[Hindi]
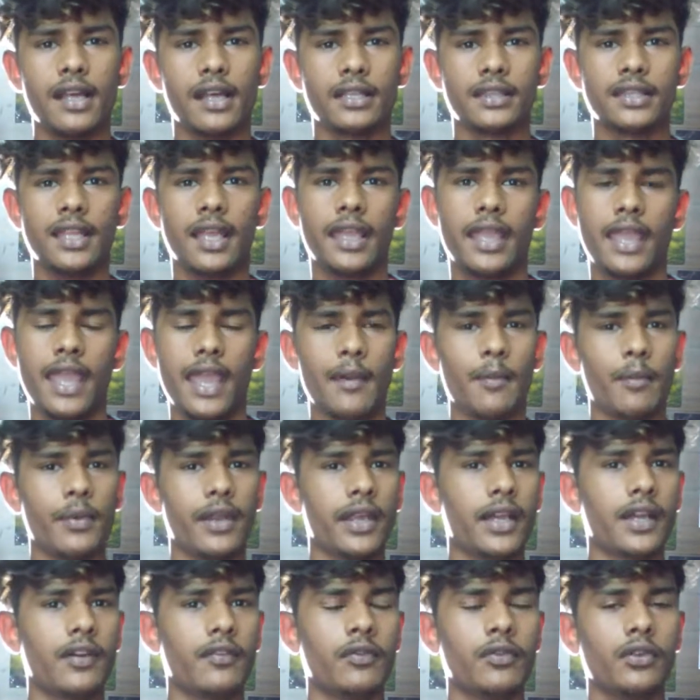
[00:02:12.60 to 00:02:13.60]
लगता है
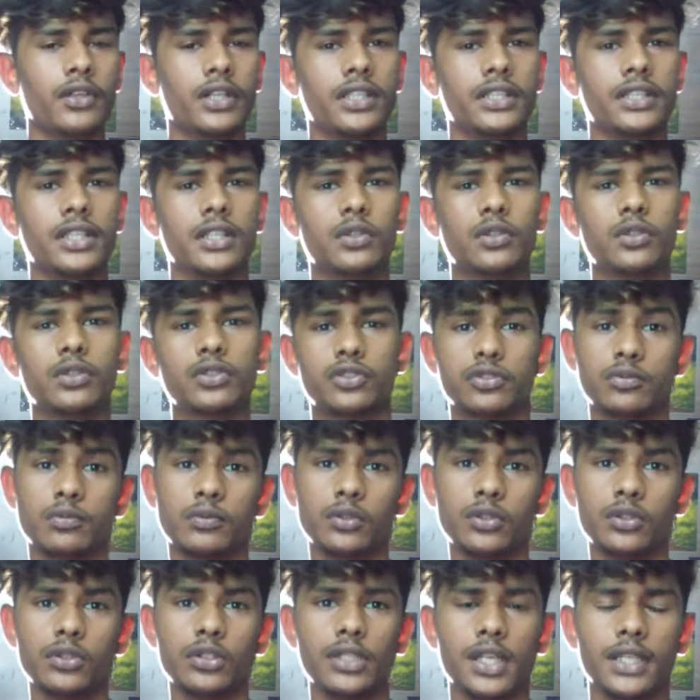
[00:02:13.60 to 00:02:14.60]
कैमरे का फुटेज है तो
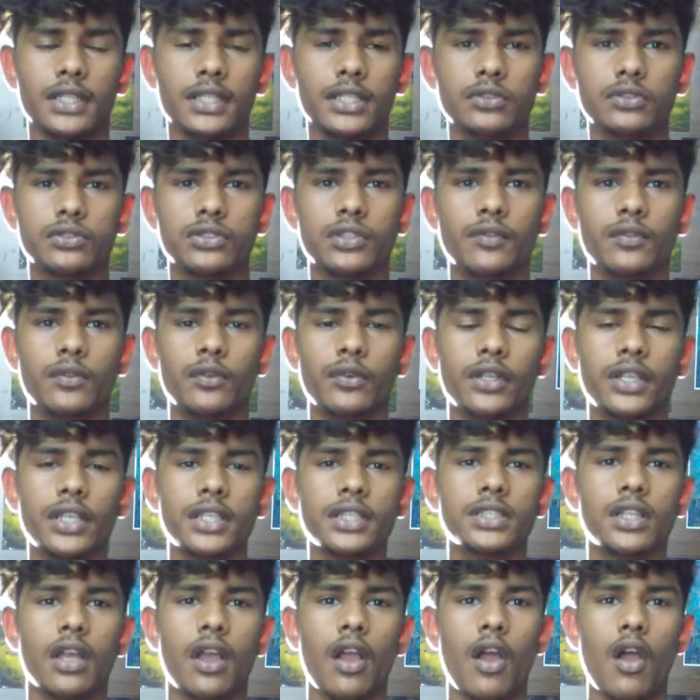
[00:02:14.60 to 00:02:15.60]
स्मूथ हो जाता है उससे
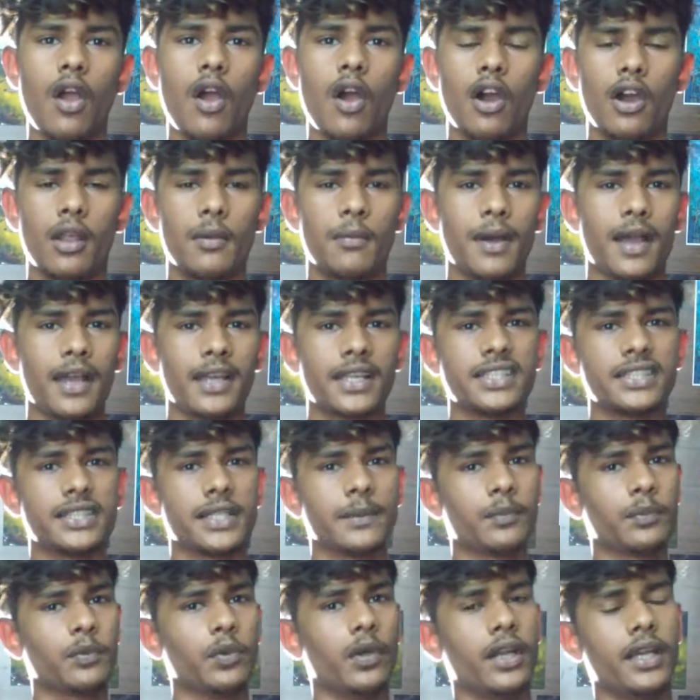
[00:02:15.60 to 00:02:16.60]
फुटेज और
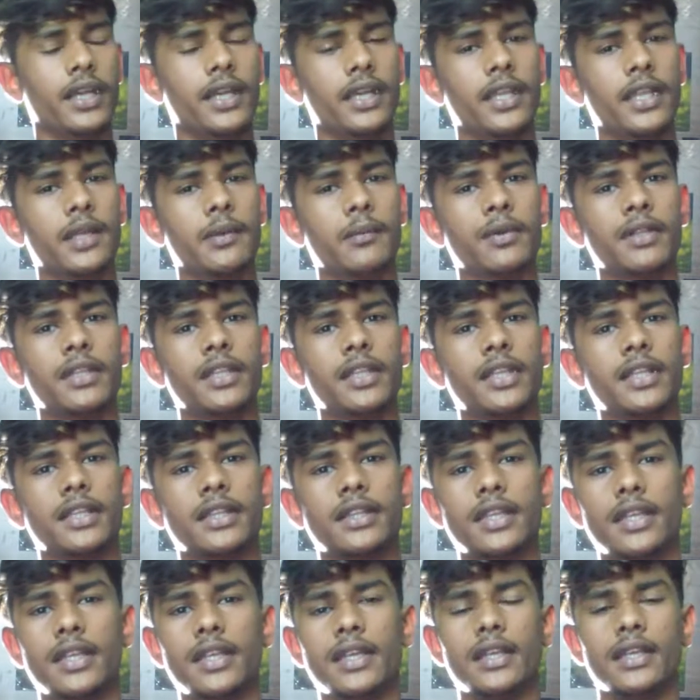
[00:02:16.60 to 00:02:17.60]
बाकी सब तो एडिटिंग में
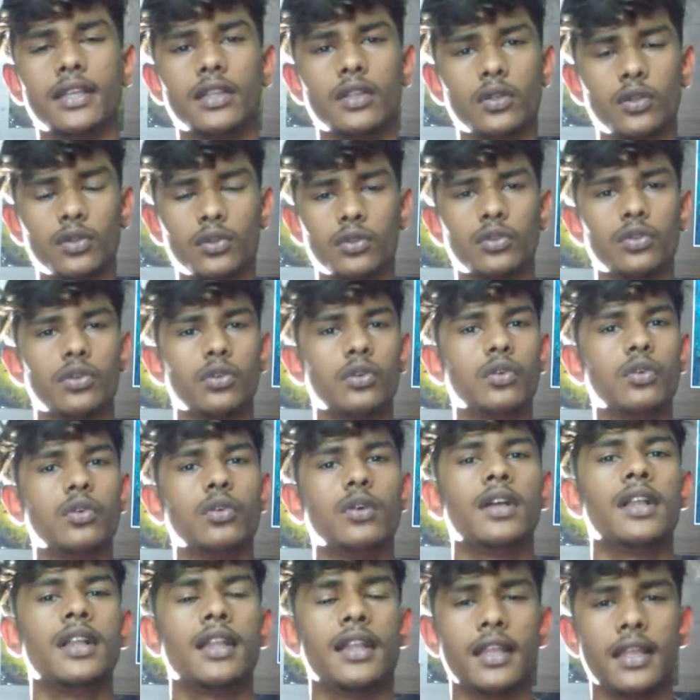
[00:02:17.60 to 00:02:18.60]
देखते हैं तो
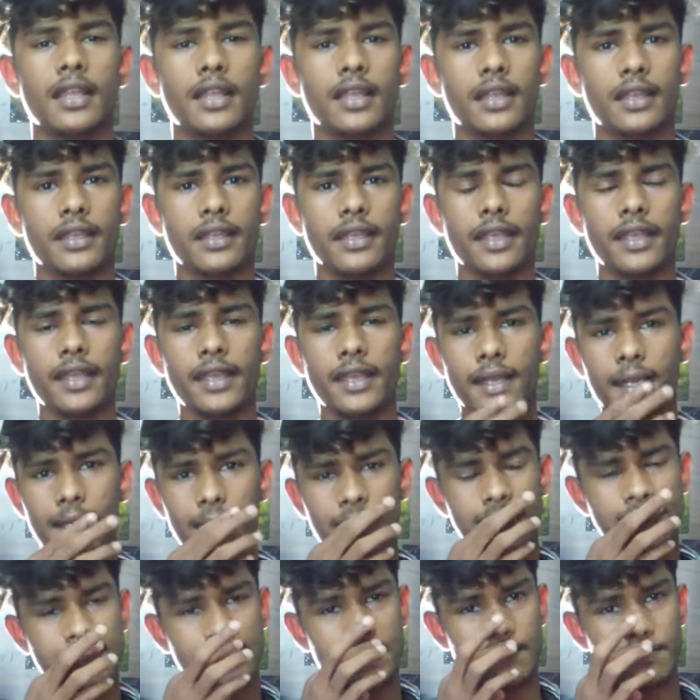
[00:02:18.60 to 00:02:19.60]
ये
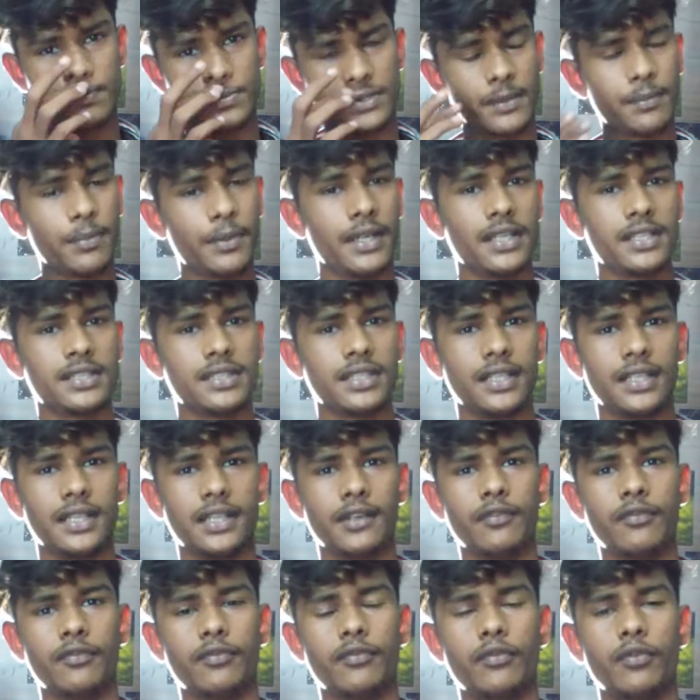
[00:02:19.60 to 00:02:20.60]
है गाइस सबसे पहला
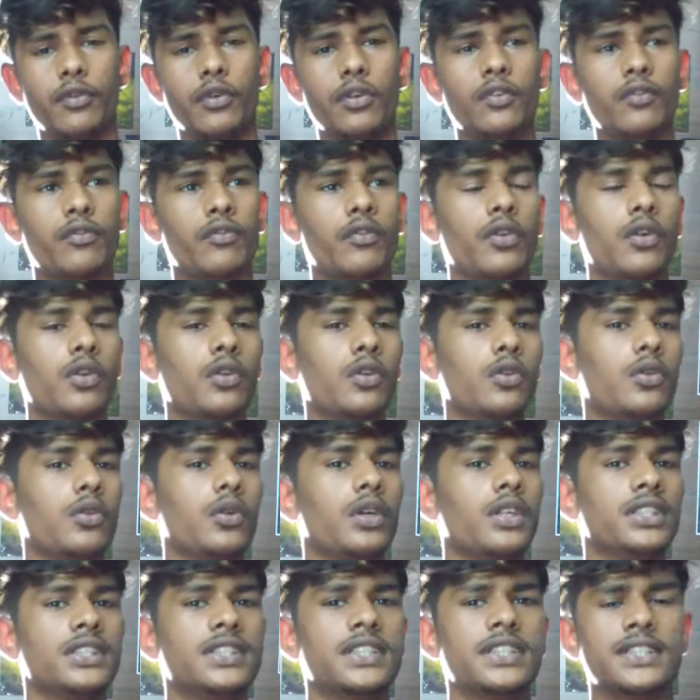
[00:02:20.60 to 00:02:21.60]
सेटअप फ़ोन फ़ोन
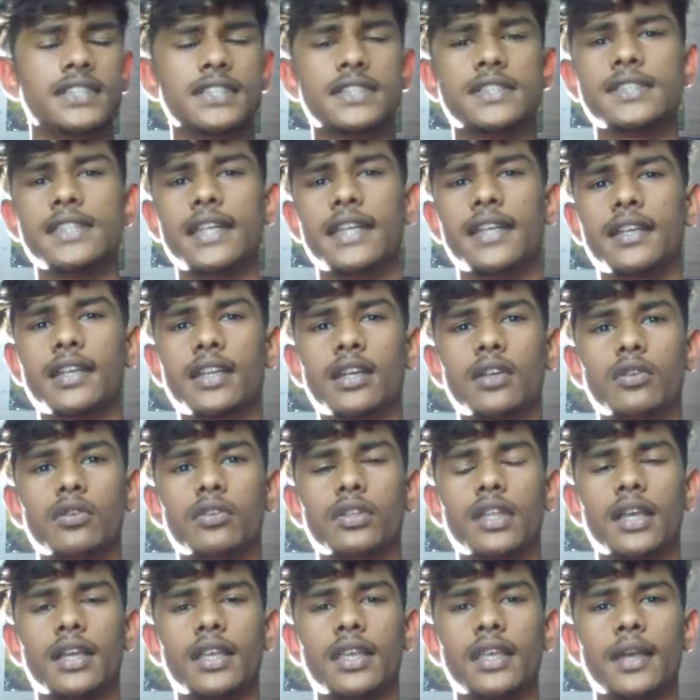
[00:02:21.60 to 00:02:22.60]
को अच्छे से सेट
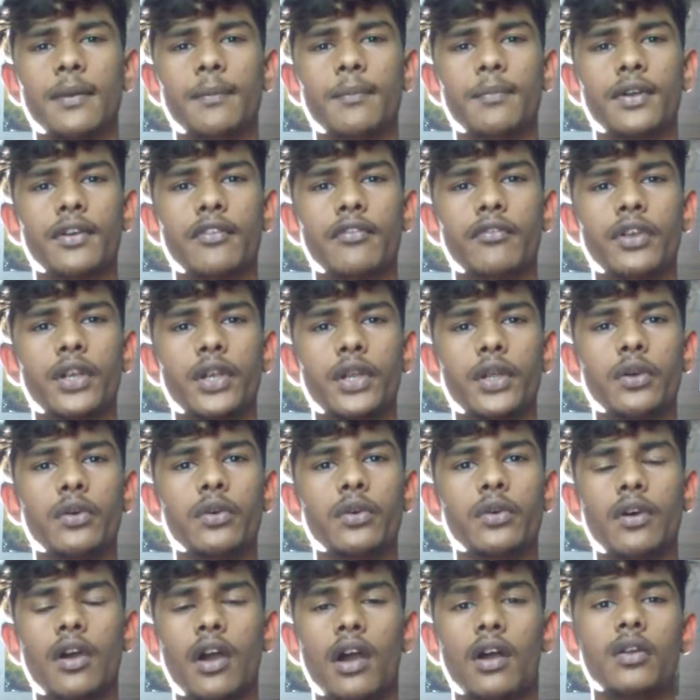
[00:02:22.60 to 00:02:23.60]
करो ताकि आपका
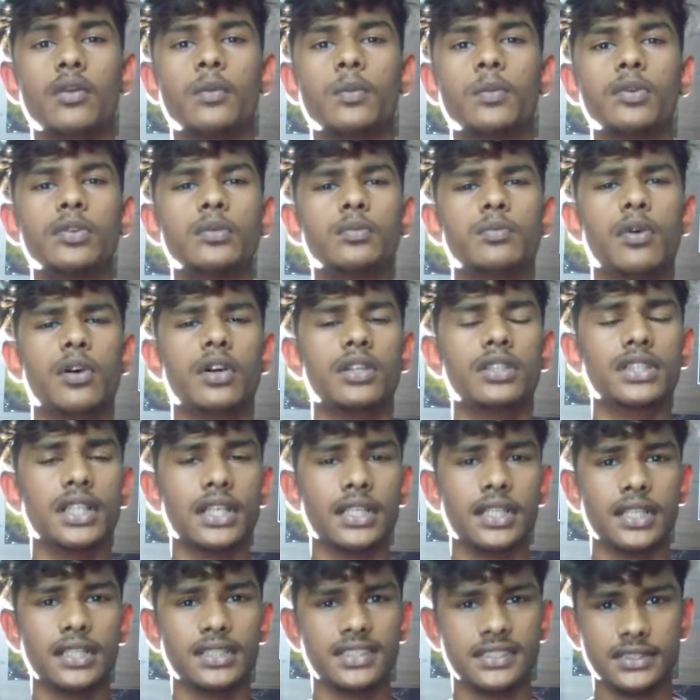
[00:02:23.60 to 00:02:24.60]
वीडियो आउटपुट
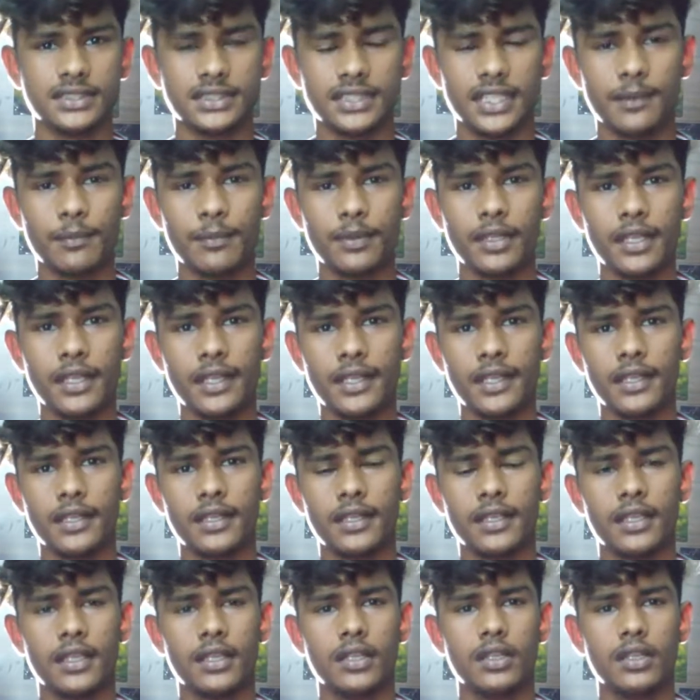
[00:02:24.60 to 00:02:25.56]
बहुत ज़्यादा अच्छा मिले